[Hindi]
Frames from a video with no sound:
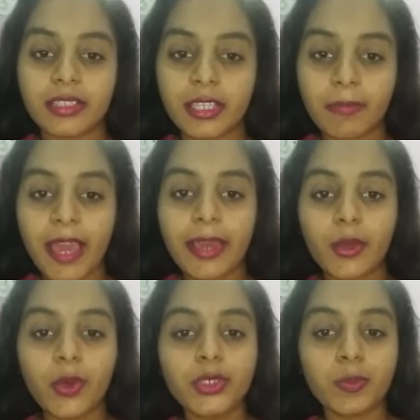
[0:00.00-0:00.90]
सीबीआई
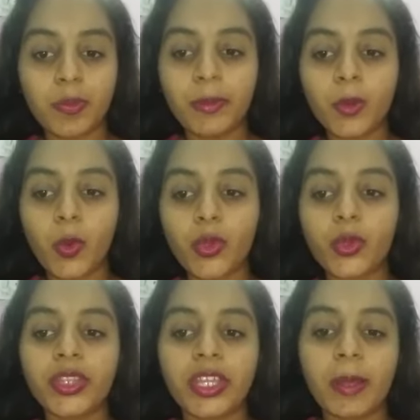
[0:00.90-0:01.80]
को सुप्रीम कोर्ट
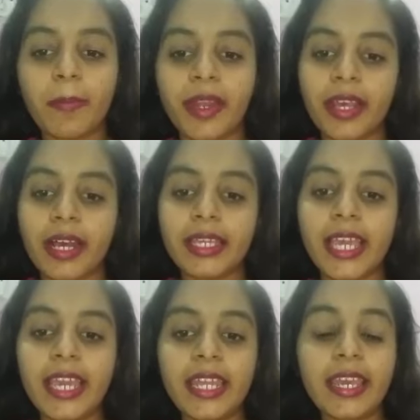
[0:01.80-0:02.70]
को देना पड़ेगा
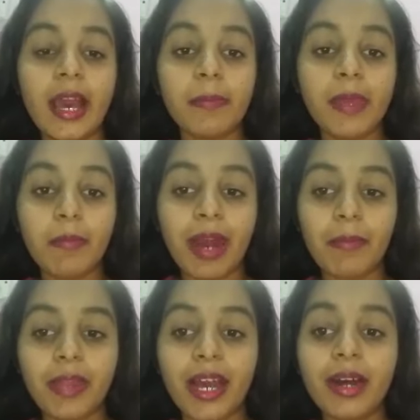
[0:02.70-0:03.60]
यही नहीं अब ये
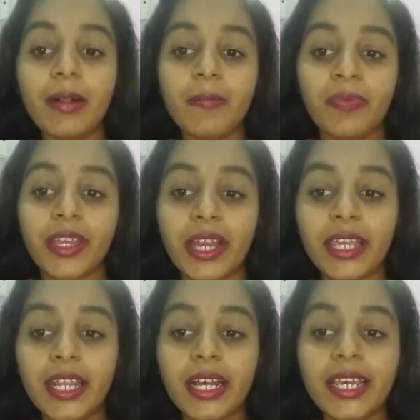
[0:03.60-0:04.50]
मामला
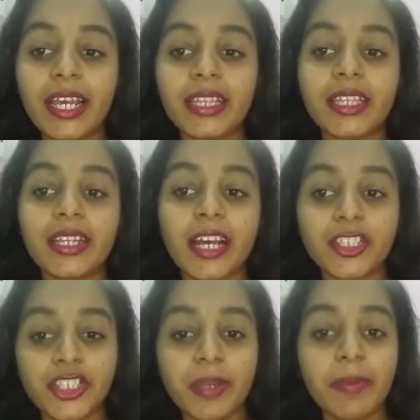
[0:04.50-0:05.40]
कहीं ना कहीं
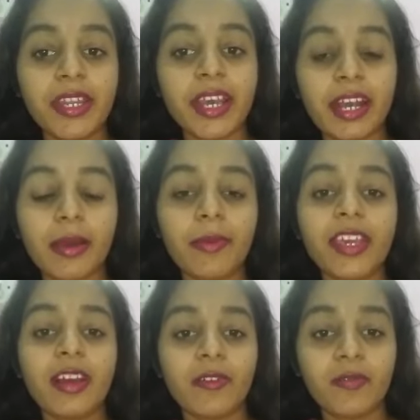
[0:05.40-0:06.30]
अंतर्राष्ट्रीय मीडिया का भी
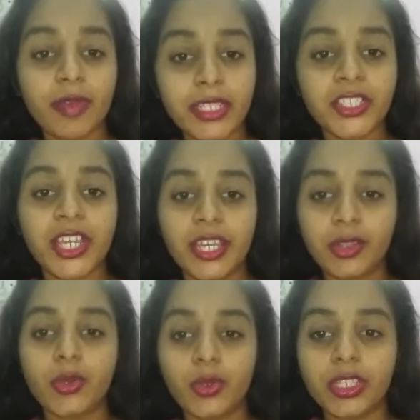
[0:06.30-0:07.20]
कवरेज
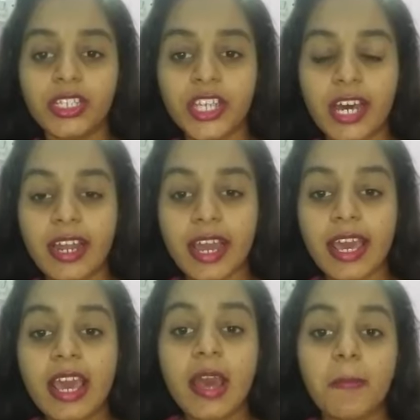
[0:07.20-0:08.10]
केंद्र होता जा रहा
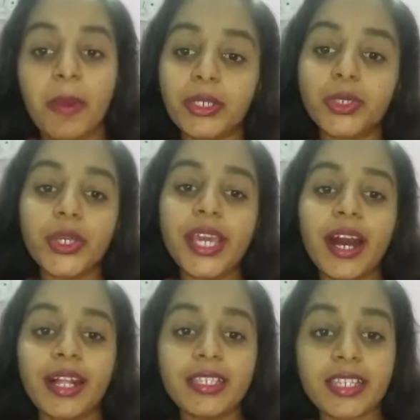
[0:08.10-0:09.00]
है परसों ही
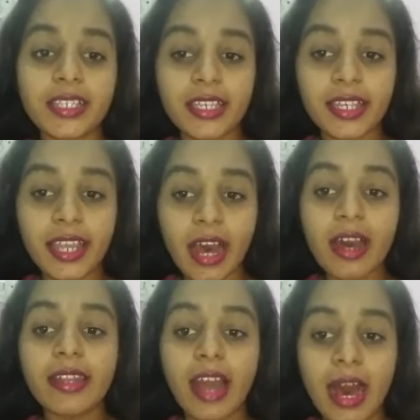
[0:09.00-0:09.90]
अल जजीरिया
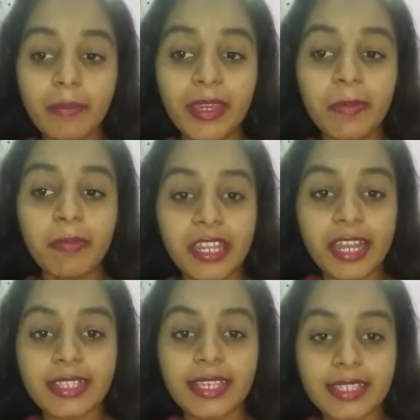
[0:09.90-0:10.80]
नाम की
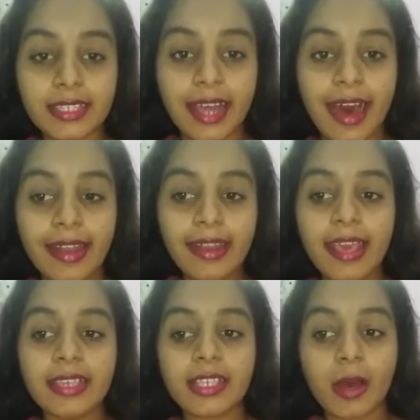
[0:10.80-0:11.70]
मीडिया संस्थान
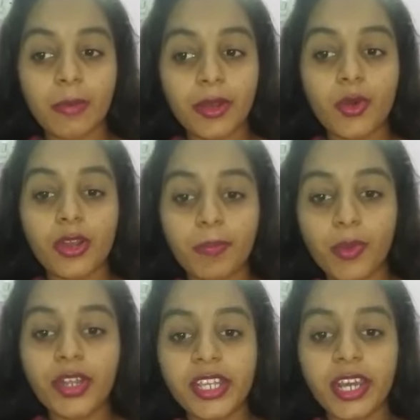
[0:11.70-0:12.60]
ने इस खबर को
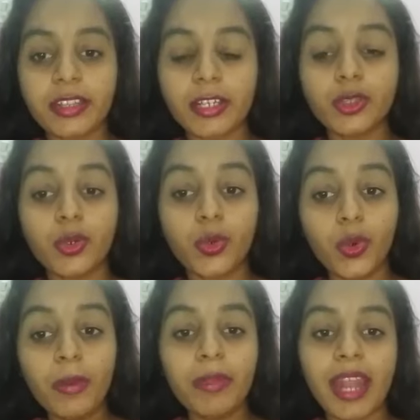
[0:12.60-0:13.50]
रिपोर्ट किया था तो
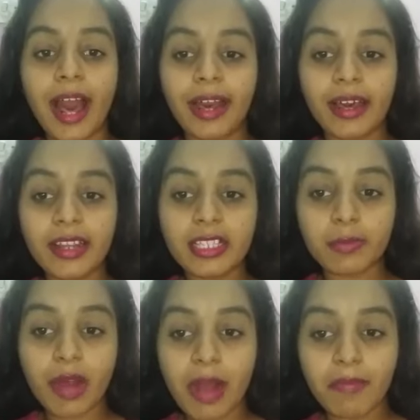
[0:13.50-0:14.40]
कुल मिलाकर इस
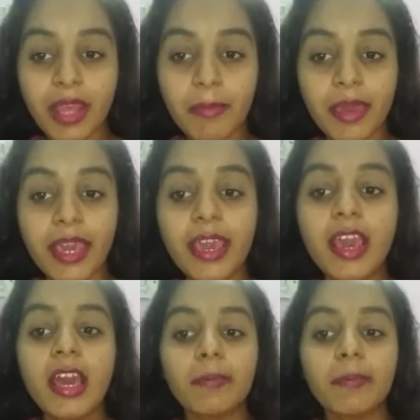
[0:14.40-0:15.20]
मामले में